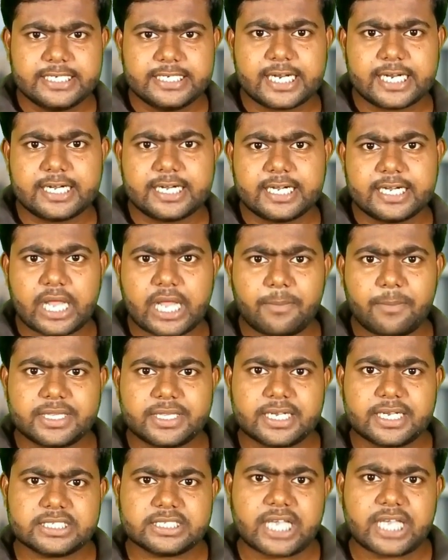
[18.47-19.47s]
ইন্টারনেট
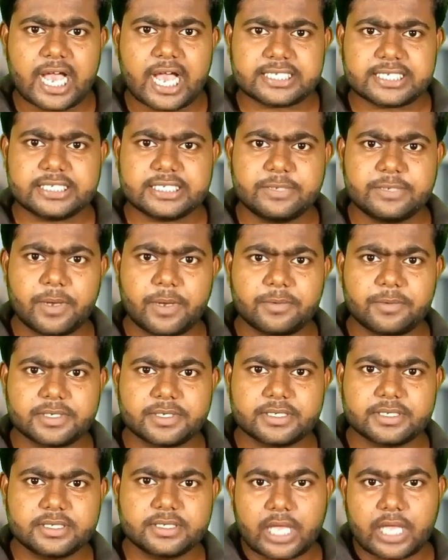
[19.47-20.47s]
আমাদের কাছে আসে কিভাবে